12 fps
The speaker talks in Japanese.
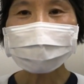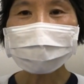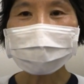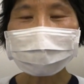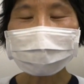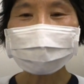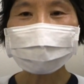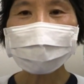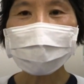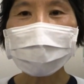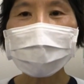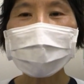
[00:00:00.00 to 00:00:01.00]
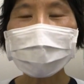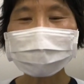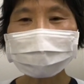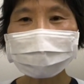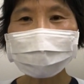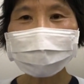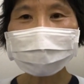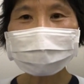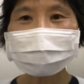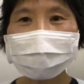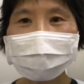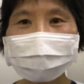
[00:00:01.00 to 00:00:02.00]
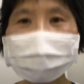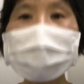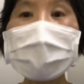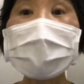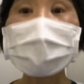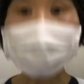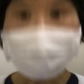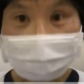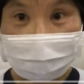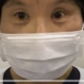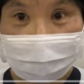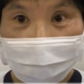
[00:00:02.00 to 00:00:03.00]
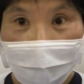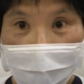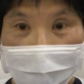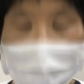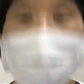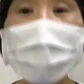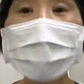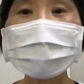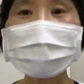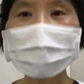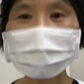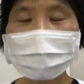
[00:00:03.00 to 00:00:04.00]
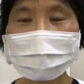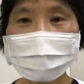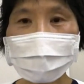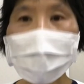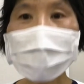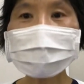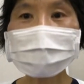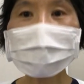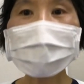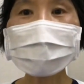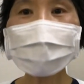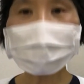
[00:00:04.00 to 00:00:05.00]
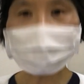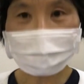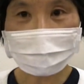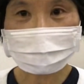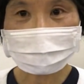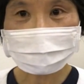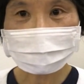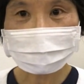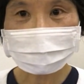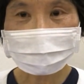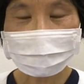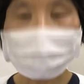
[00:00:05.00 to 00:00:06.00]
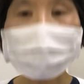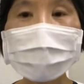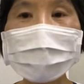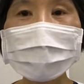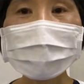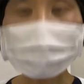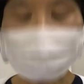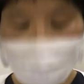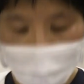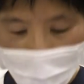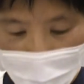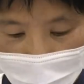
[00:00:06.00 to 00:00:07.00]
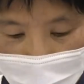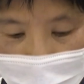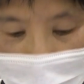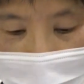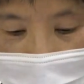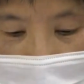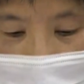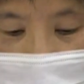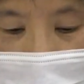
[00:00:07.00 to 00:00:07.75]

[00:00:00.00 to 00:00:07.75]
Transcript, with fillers: まう話をお聞きの皆さんこんにちは長崎の酒井と言います今日は感